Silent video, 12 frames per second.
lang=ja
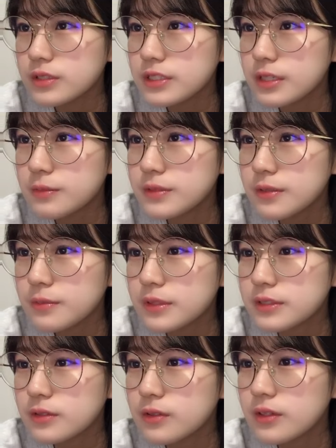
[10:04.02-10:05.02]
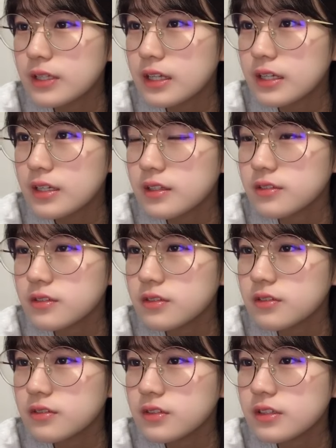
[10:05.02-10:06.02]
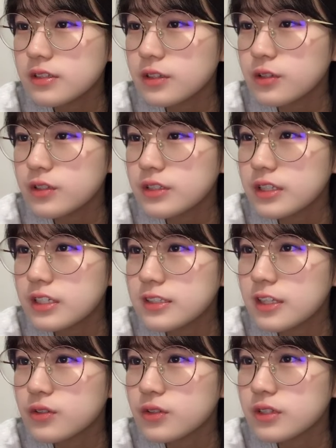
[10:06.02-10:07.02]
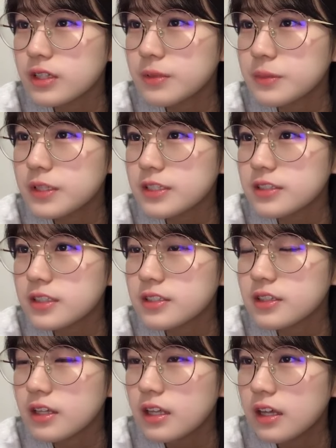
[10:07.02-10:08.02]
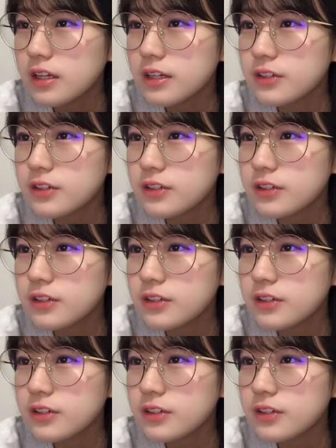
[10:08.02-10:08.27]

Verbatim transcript: そう CM 選抜のね曲に出れたのはね皆さん